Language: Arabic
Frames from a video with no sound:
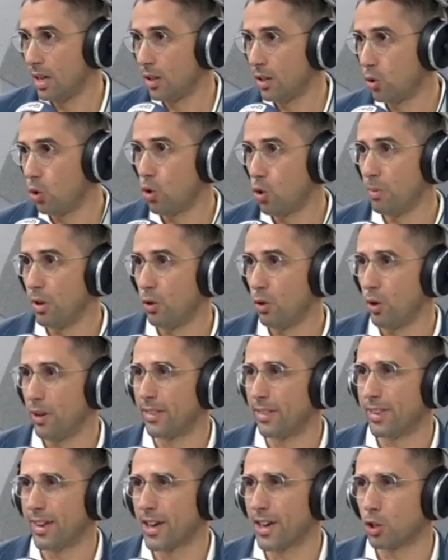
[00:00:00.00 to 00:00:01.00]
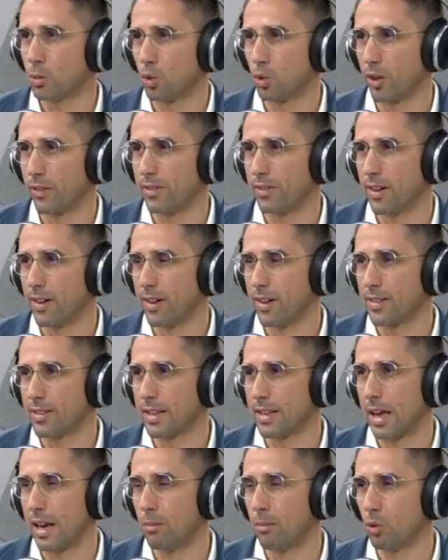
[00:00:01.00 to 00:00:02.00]
تهمل انتاج مضادات
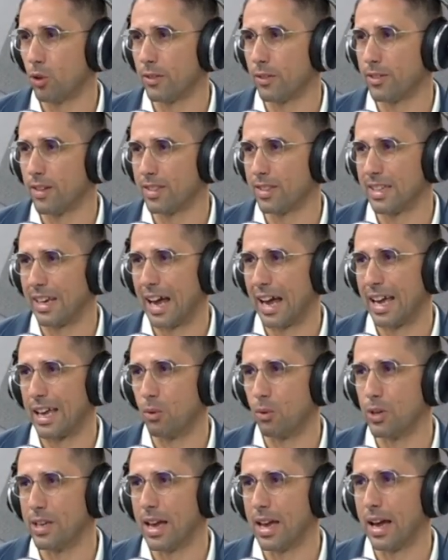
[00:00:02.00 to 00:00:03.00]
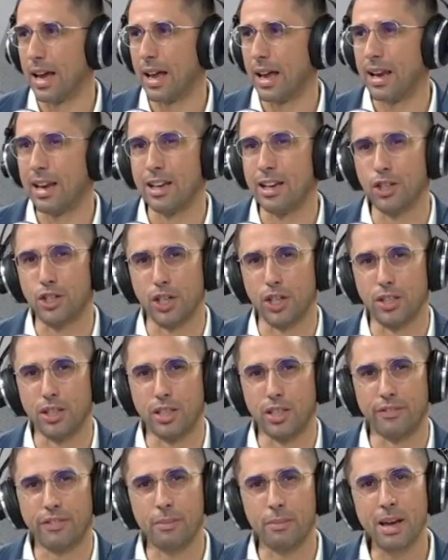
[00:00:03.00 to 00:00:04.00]
المضادات الحيويه الجديده
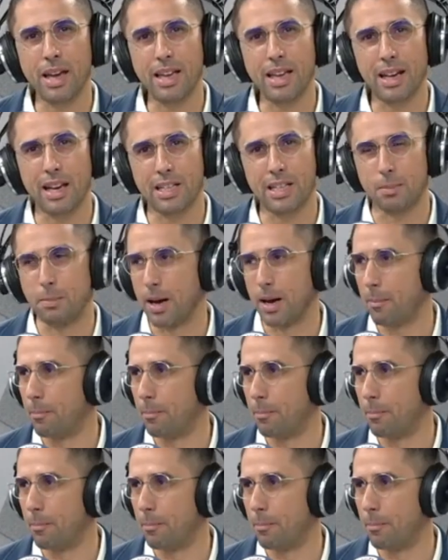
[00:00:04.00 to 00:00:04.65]
فما هي الاسباب؟